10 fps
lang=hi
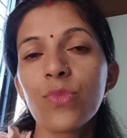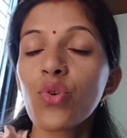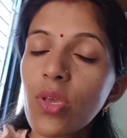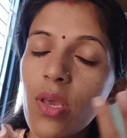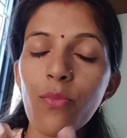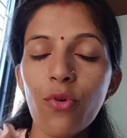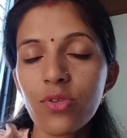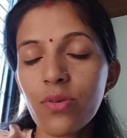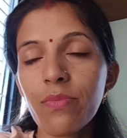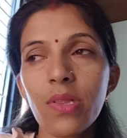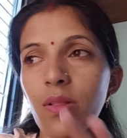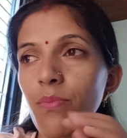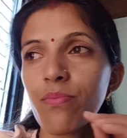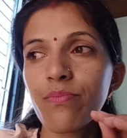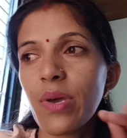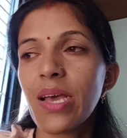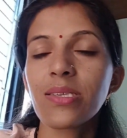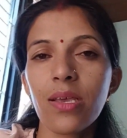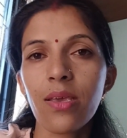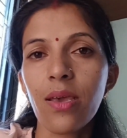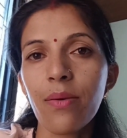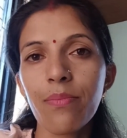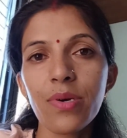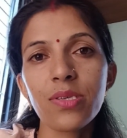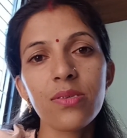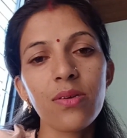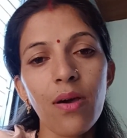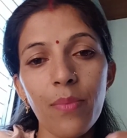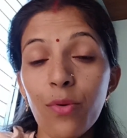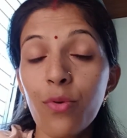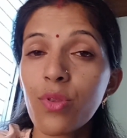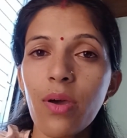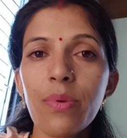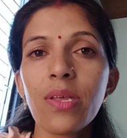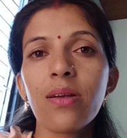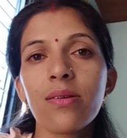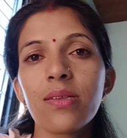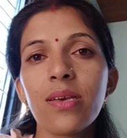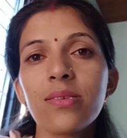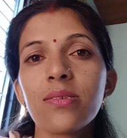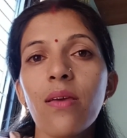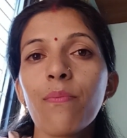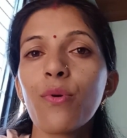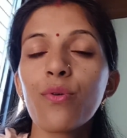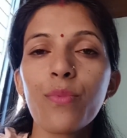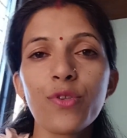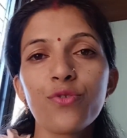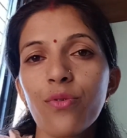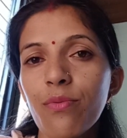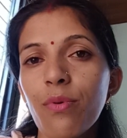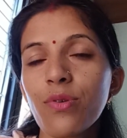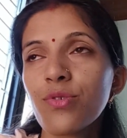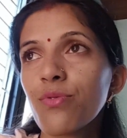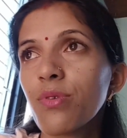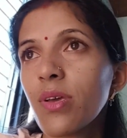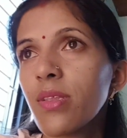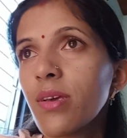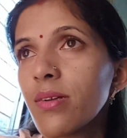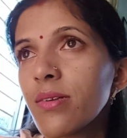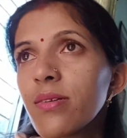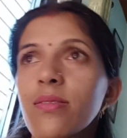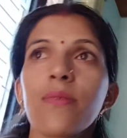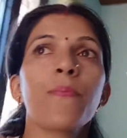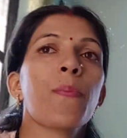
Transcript: तो ये मौसम मतलब ऐसा ही है बस हमें खुद का भी ध्यान रखना है इस टाइम पर और बच्चों को भी बहुत ज़रूरी है ध्यान रखना